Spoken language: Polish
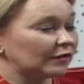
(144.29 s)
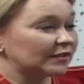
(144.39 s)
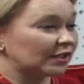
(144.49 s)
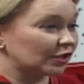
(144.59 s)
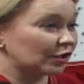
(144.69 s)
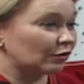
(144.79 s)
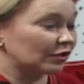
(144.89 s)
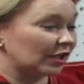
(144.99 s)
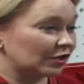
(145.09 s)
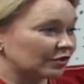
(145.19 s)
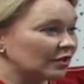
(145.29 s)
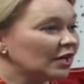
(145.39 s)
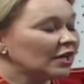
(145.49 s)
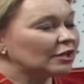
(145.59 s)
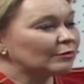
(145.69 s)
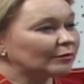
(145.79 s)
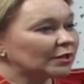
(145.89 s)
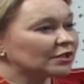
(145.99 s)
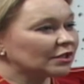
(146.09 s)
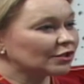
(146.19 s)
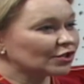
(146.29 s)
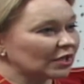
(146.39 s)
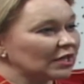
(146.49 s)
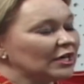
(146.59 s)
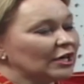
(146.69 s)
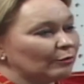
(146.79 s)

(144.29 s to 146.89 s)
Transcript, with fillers: na wyznaczenie korytarzy i mam nadzieję, że